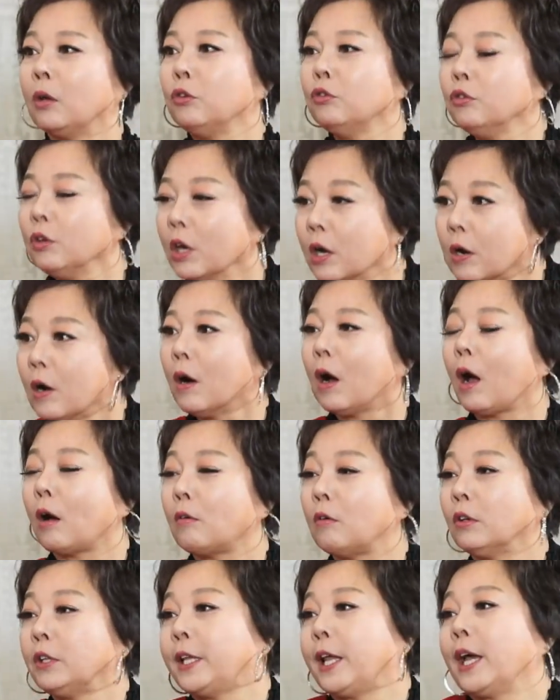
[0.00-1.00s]
유행어
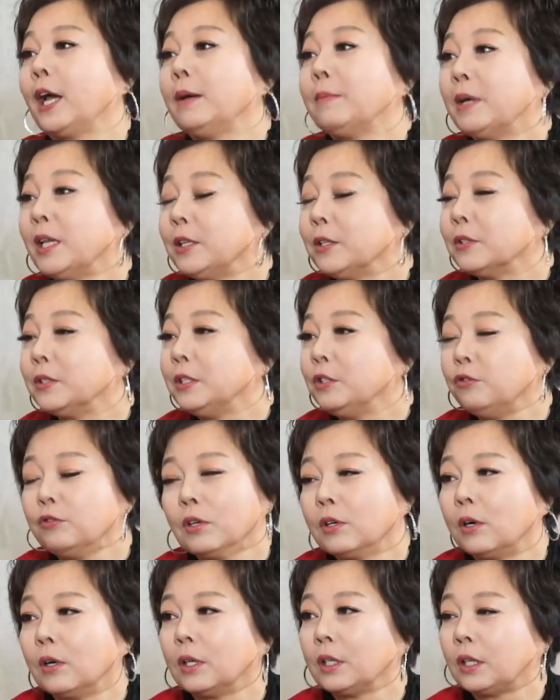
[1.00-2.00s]
갖고 내가 만든
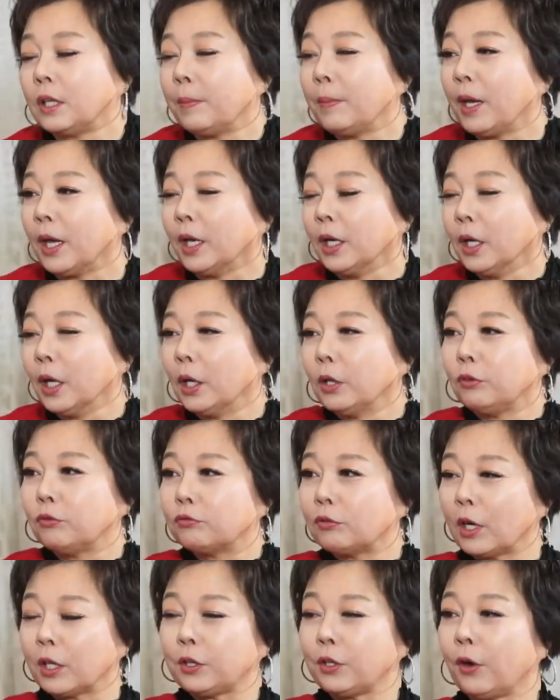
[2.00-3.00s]
유행어이기 때문에
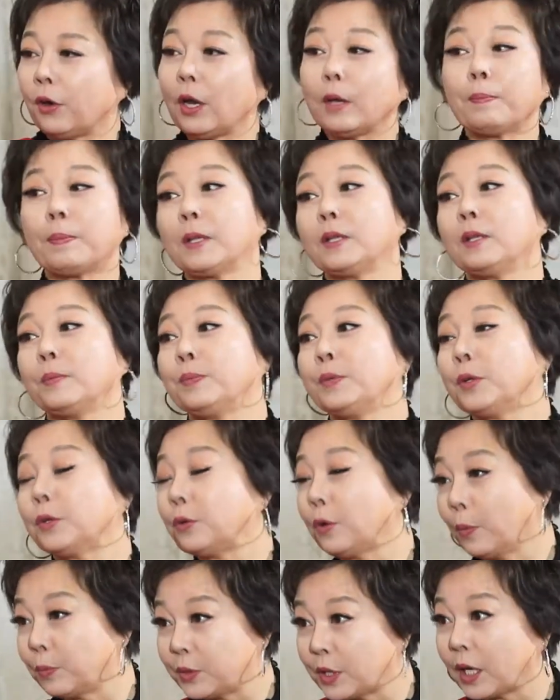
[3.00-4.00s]
누구한테 허락받을
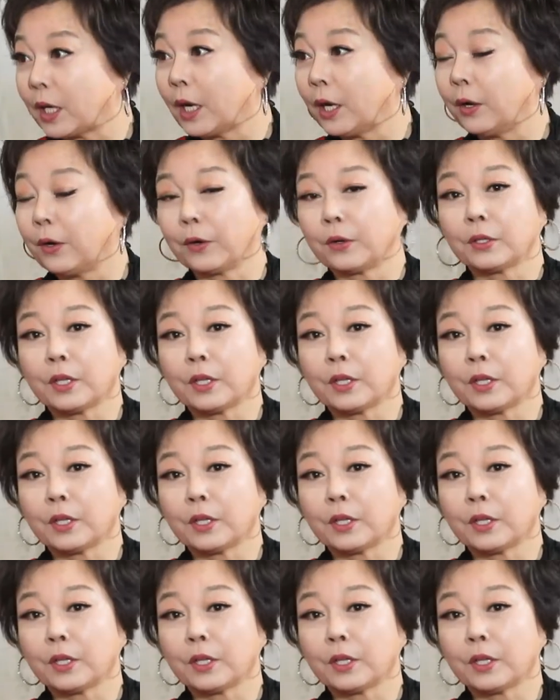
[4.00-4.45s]
필요도 없잖아요.